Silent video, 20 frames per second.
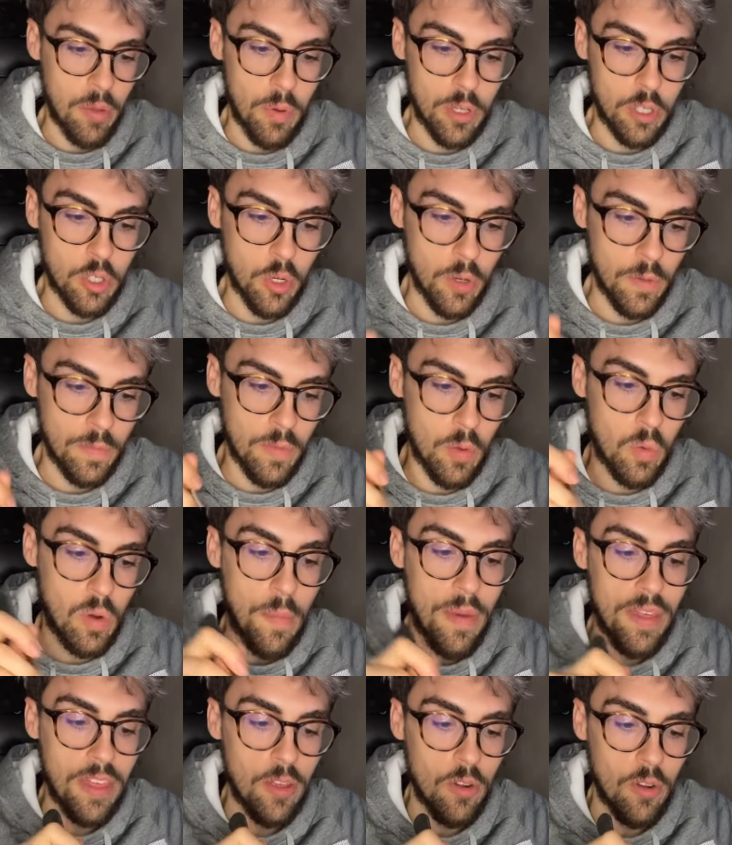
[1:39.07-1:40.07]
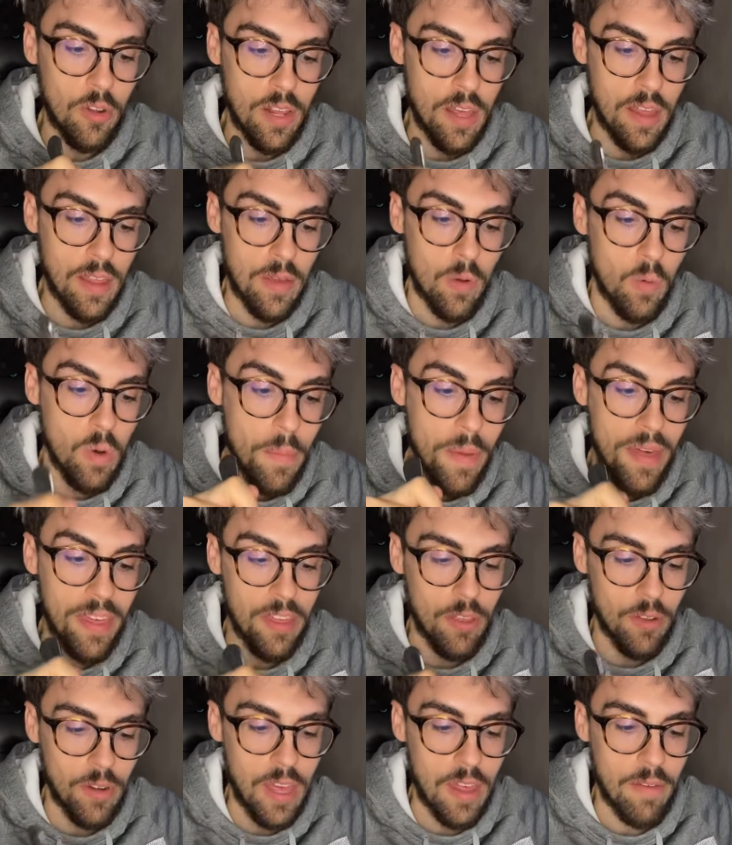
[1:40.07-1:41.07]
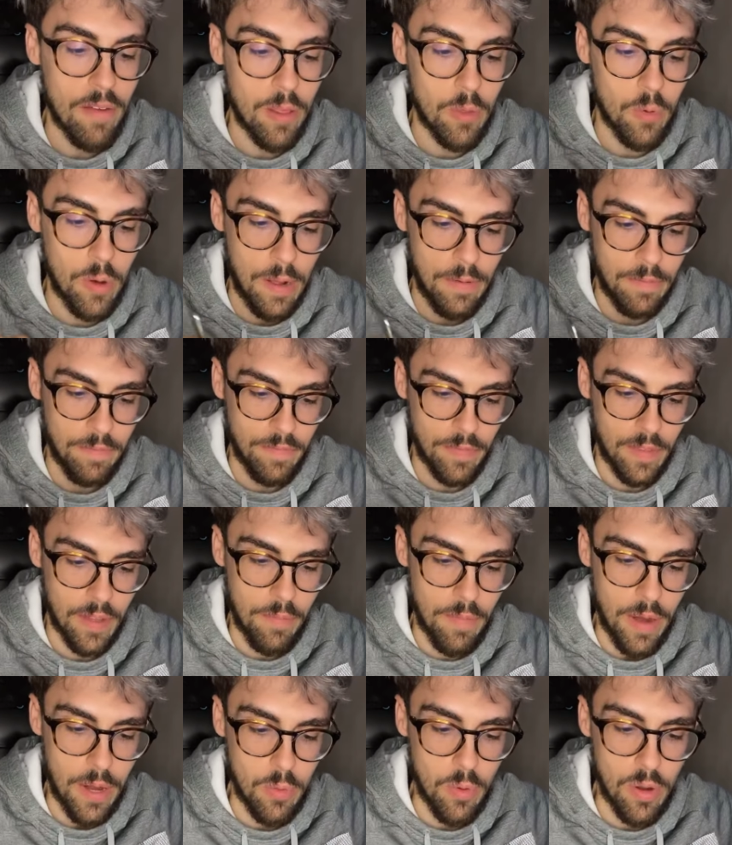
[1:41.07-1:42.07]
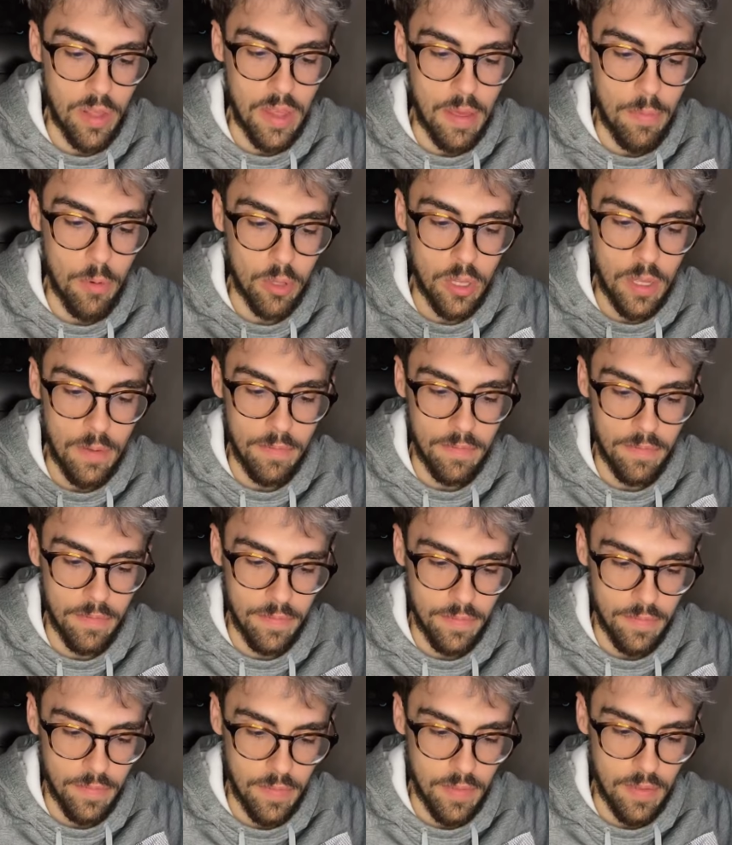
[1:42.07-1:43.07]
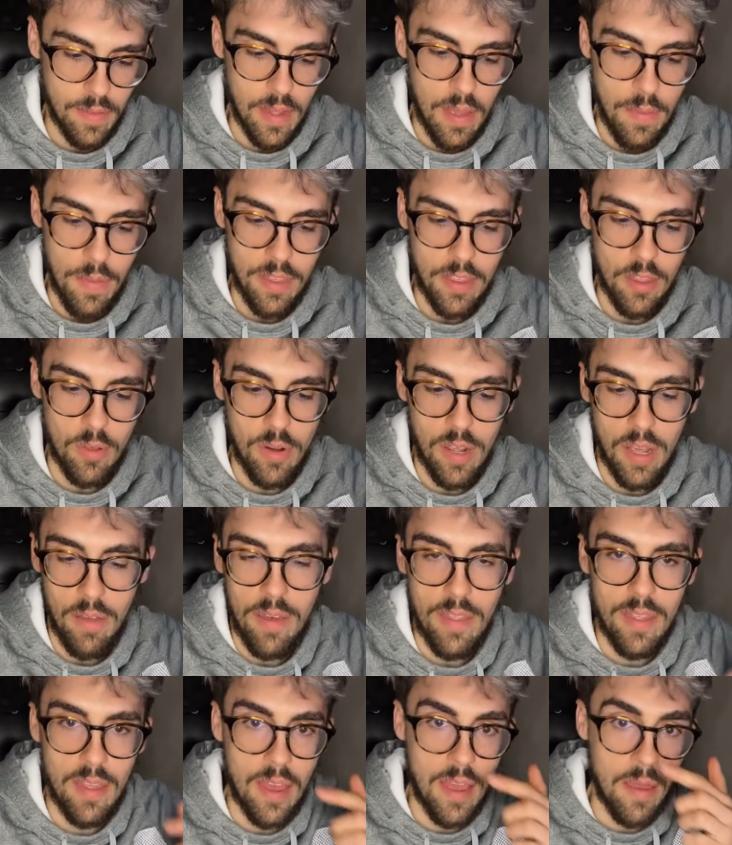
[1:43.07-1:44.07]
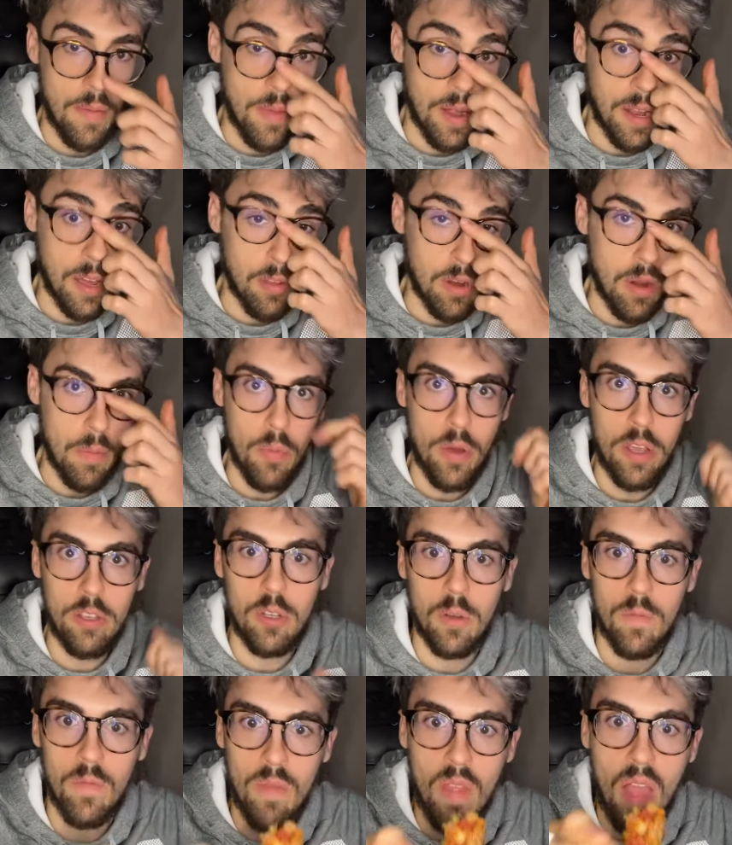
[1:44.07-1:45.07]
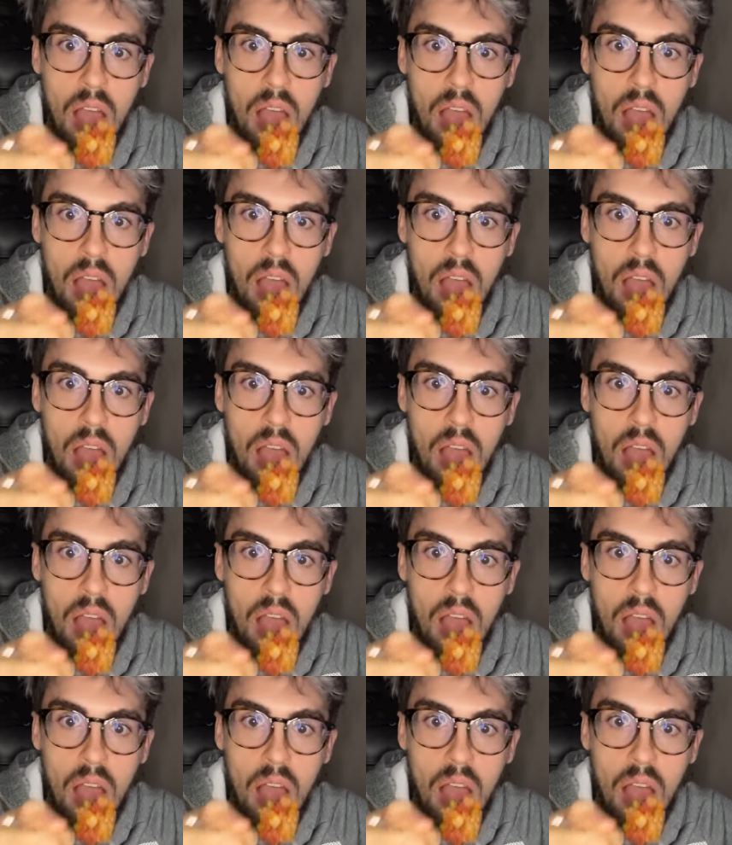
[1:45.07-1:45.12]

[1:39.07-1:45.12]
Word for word: Pues son una macedonia, una macedonia de verduras. Verduras de bote, de macedonia que vende en Mercadona, pues eso.